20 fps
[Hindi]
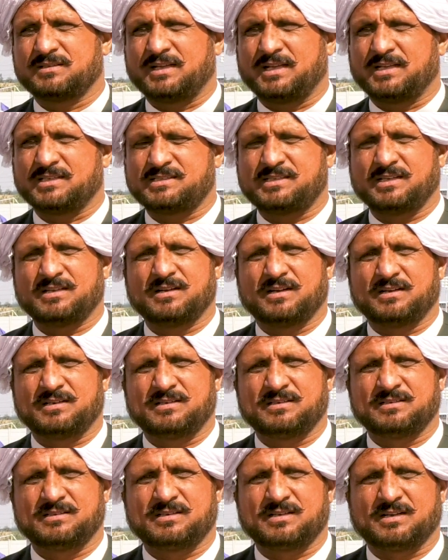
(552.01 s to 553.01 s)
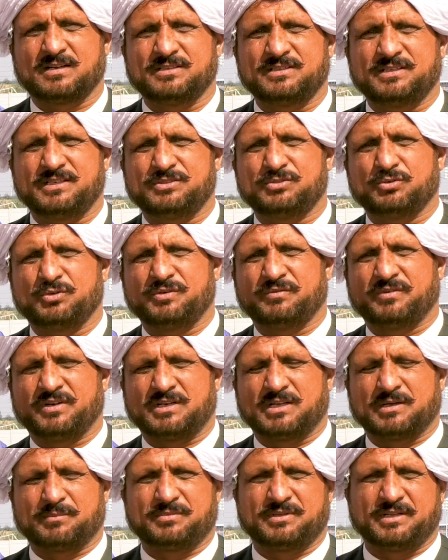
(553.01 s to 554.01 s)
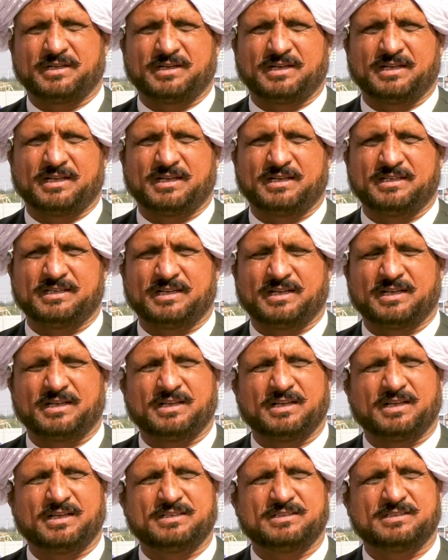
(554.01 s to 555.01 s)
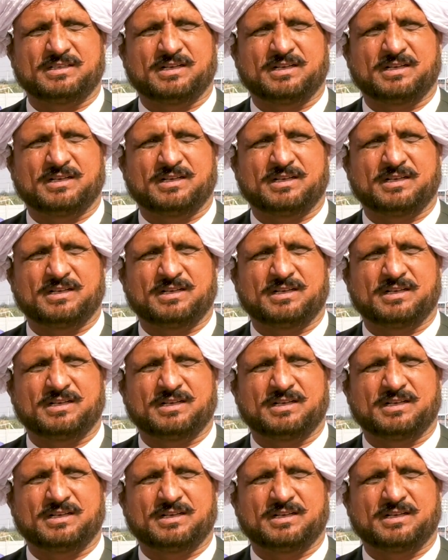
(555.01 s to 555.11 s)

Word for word: ऐसे गार्डन का ये जो इवेंट आप देखने के लिए आए हैं